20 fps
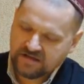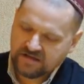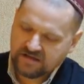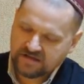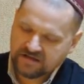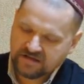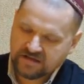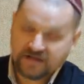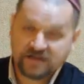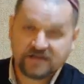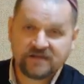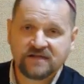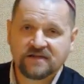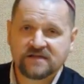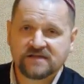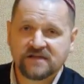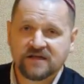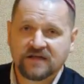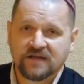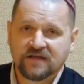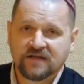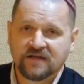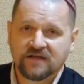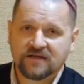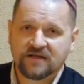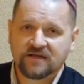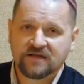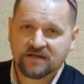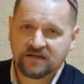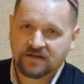ты родился,
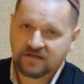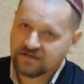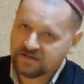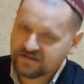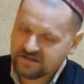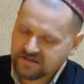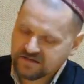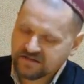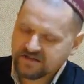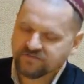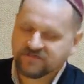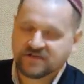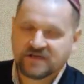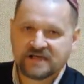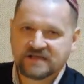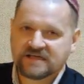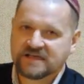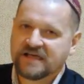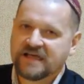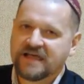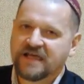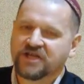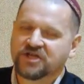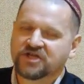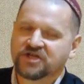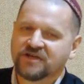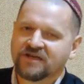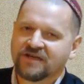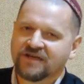ты взрослеешь,